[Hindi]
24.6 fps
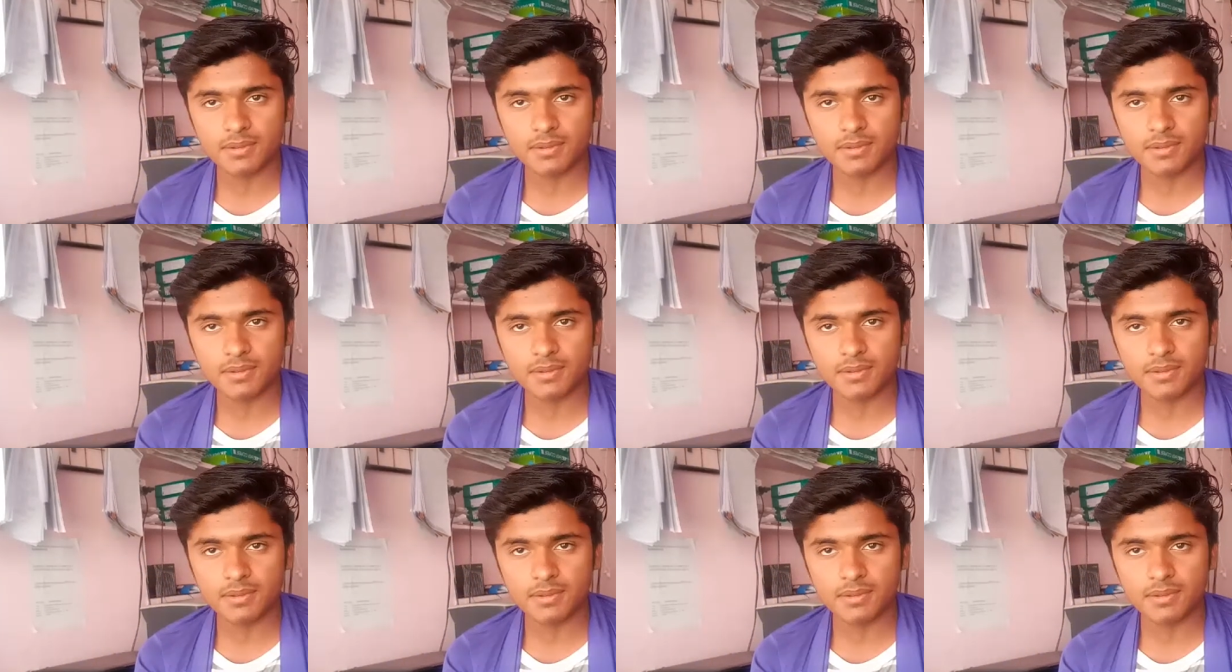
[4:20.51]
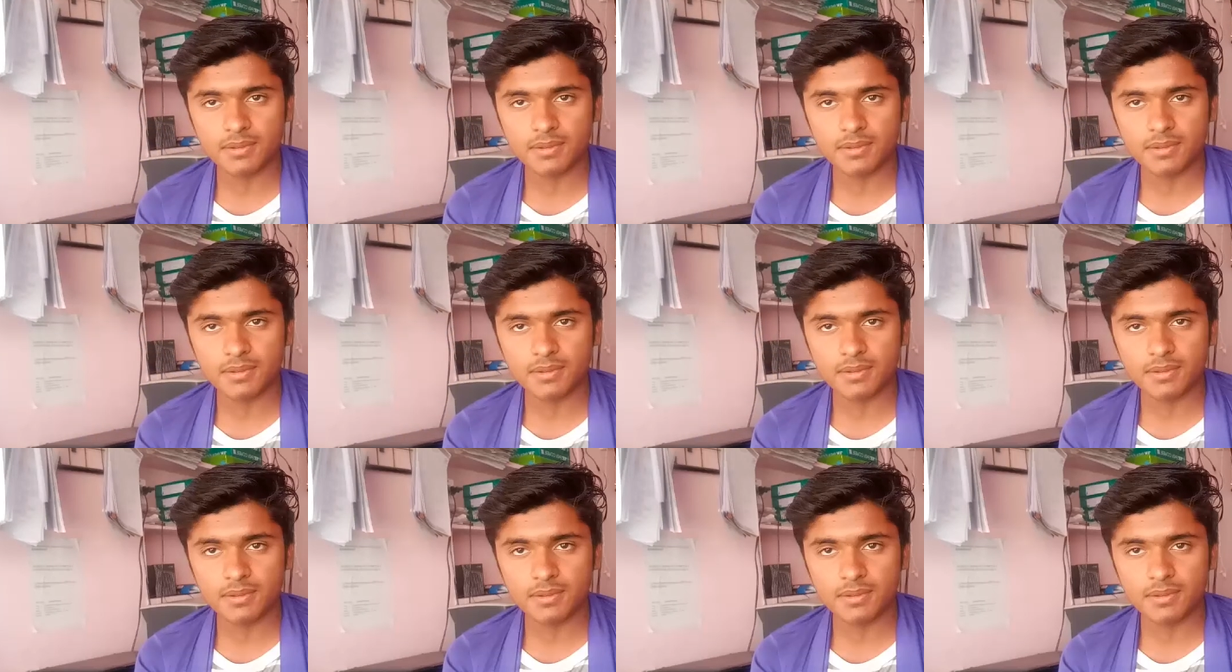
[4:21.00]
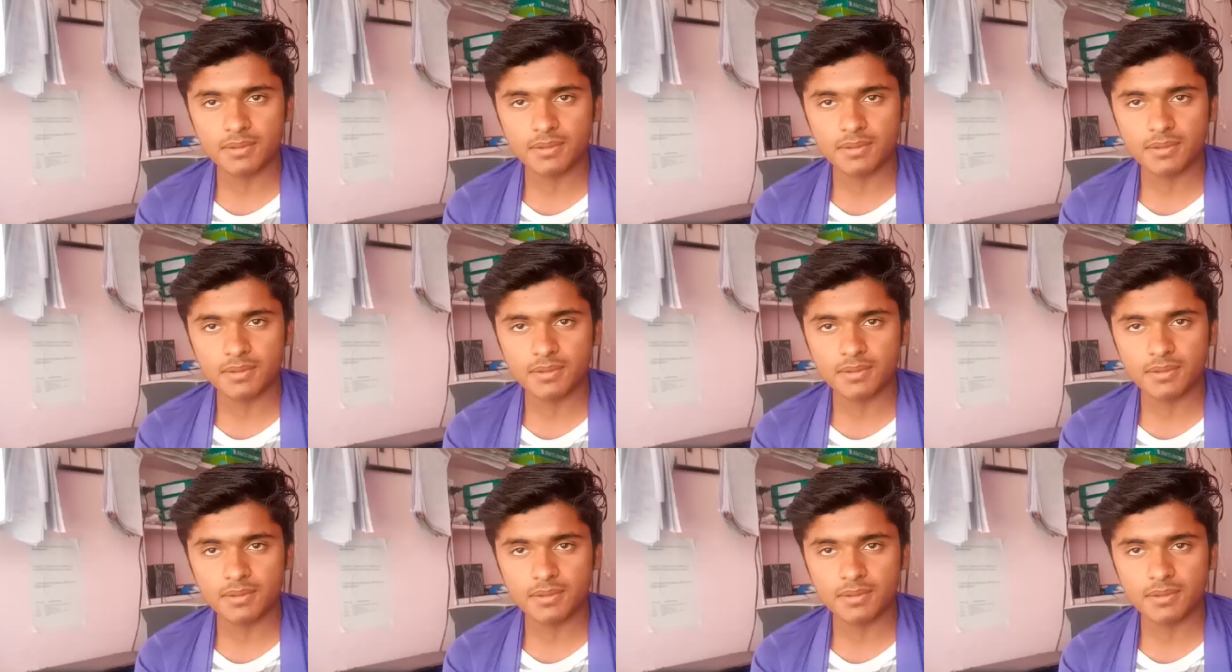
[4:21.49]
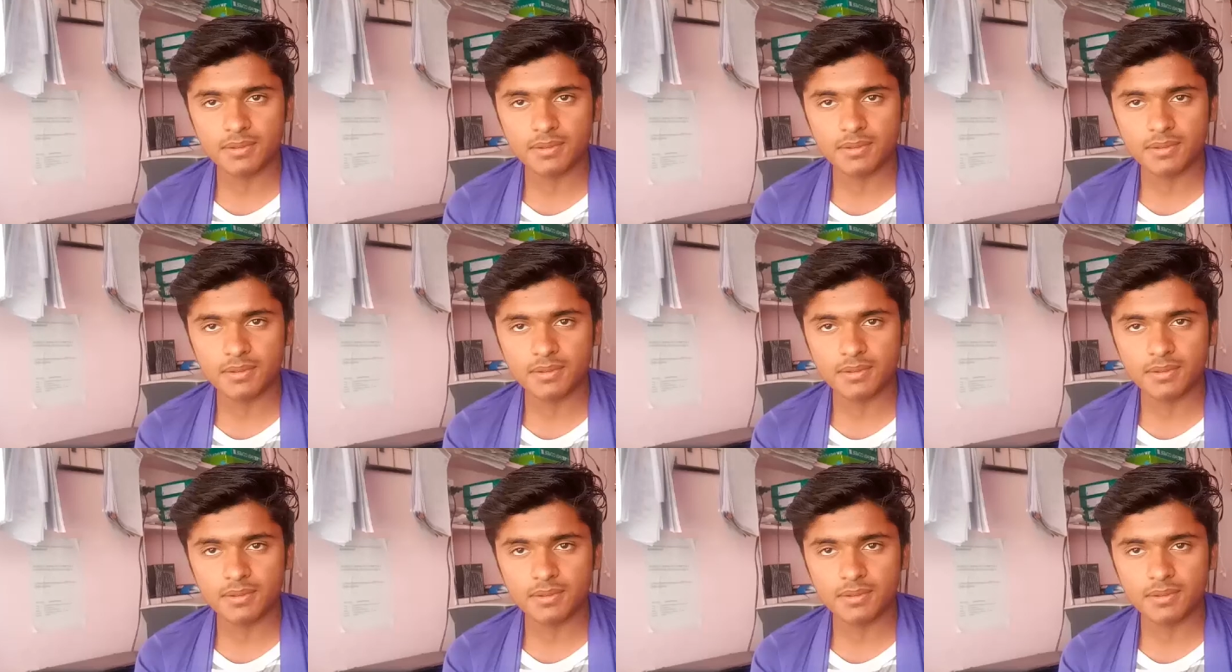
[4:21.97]
में नए टॉपिक के साथ तब तक
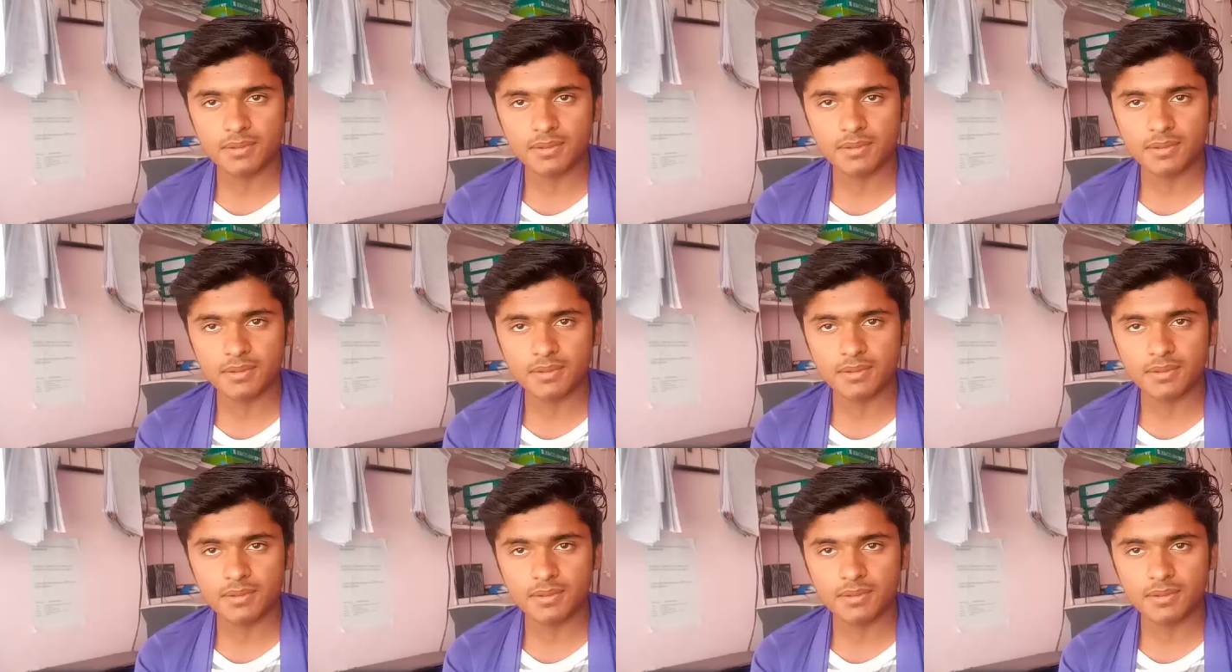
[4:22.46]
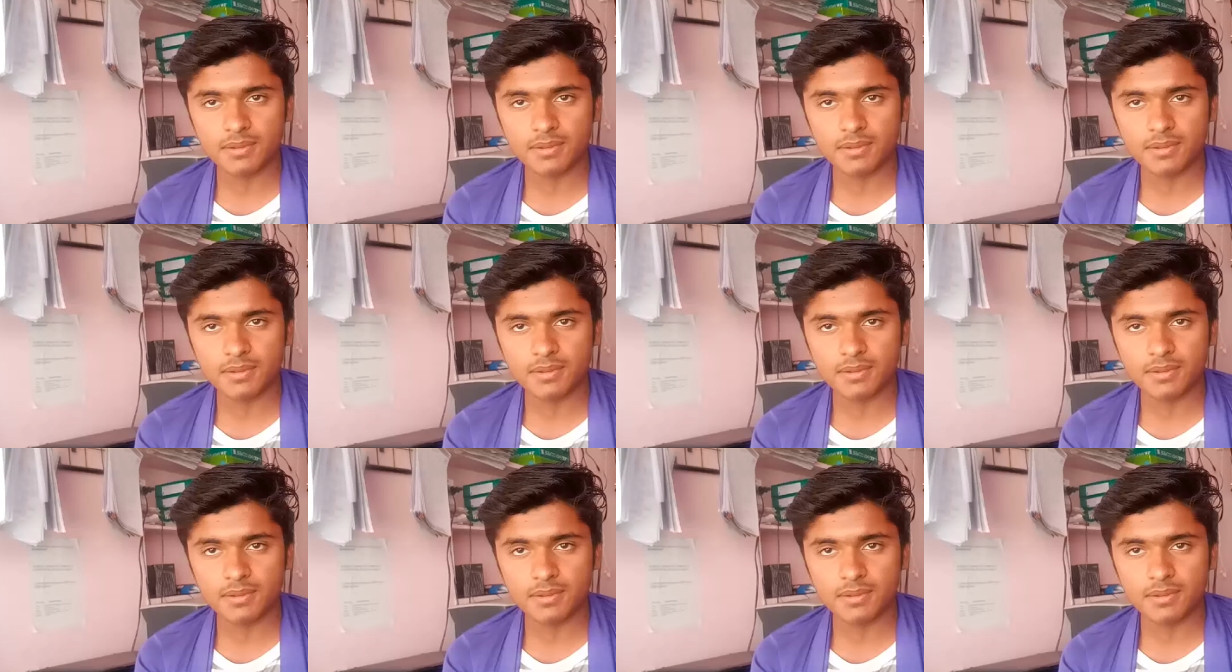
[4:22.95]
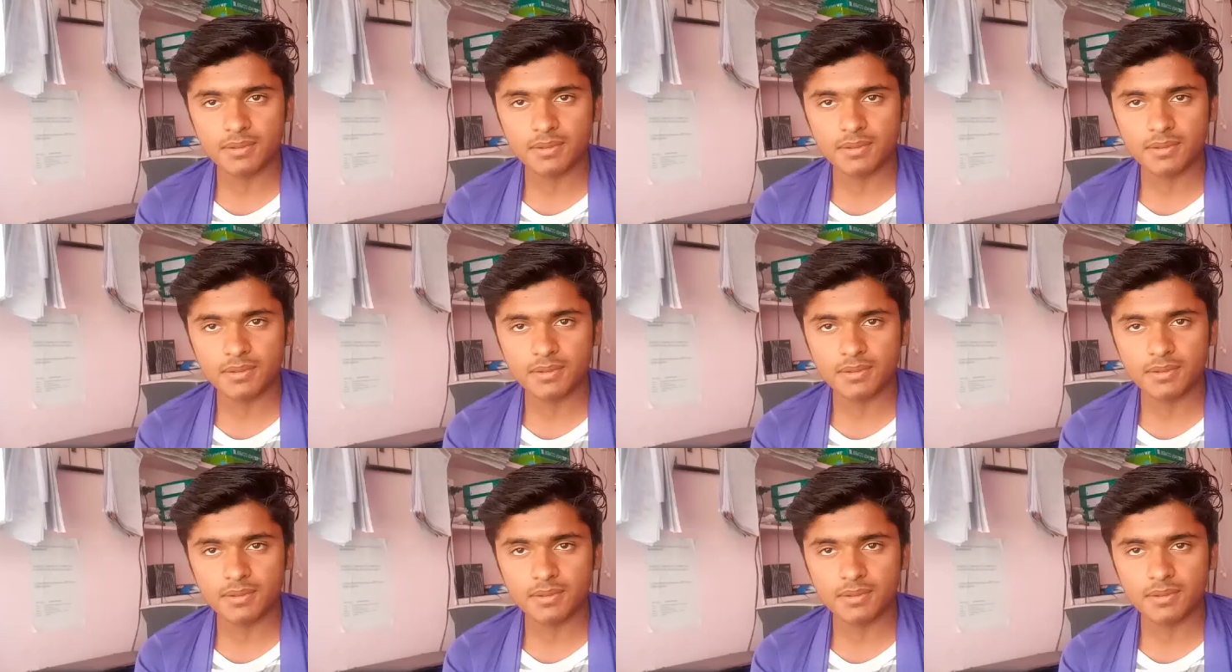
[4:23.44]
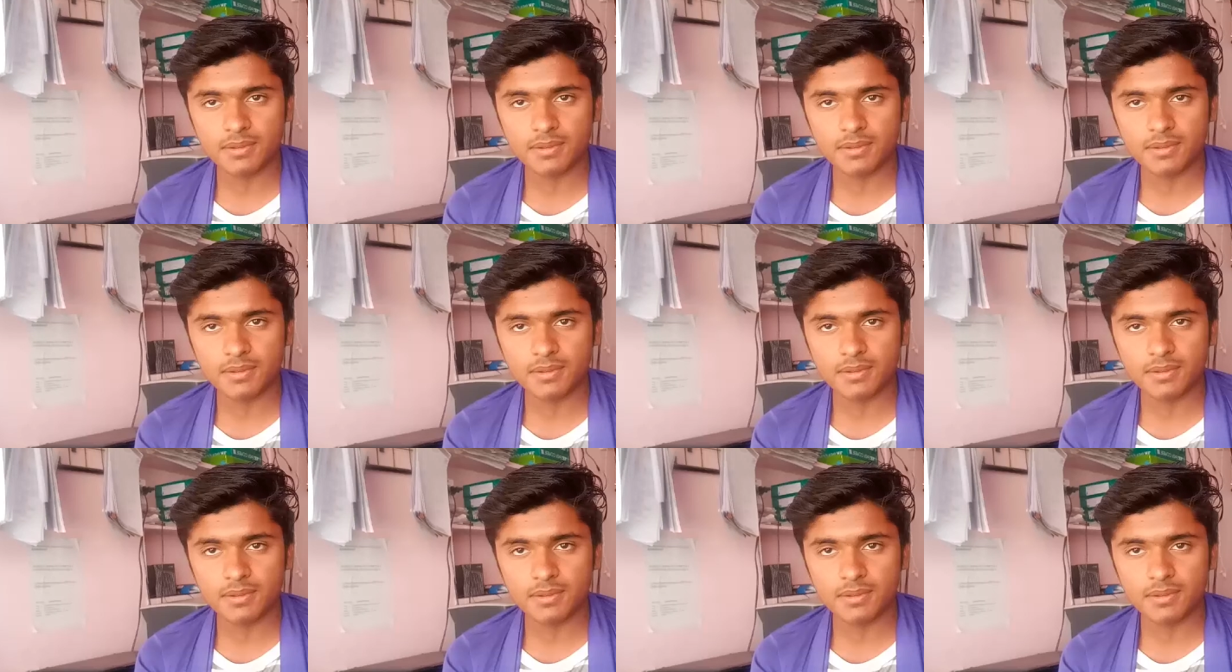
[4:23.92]
के लिए गुड बाय हैव ए
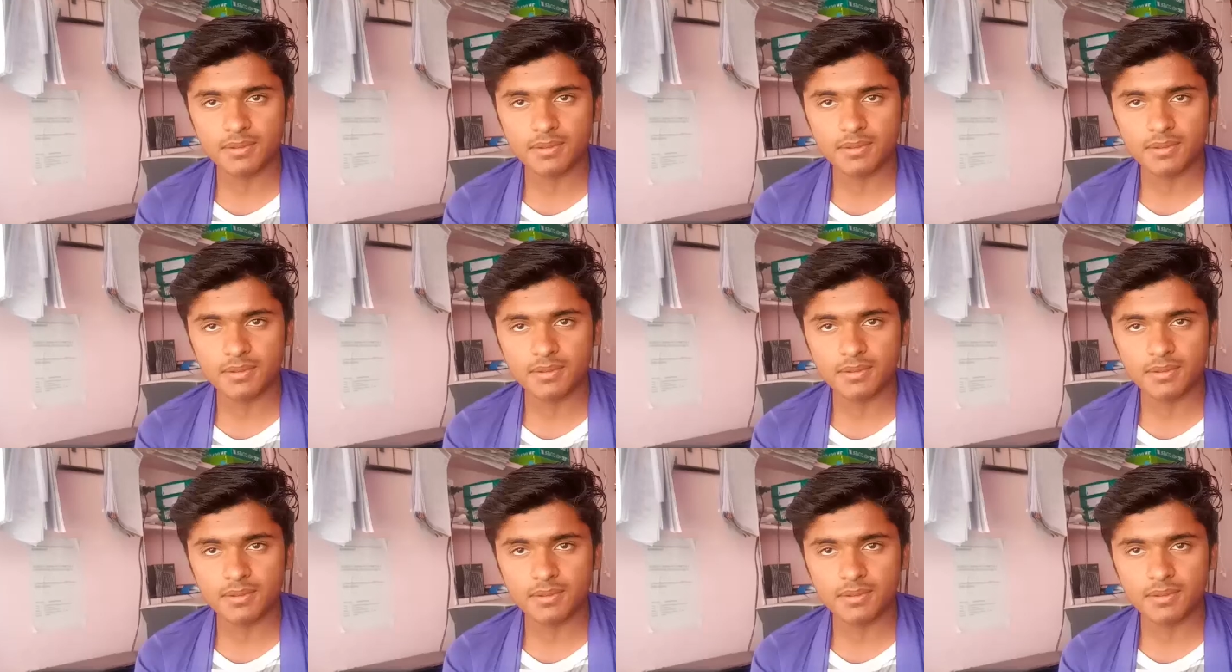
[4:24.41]
नाइस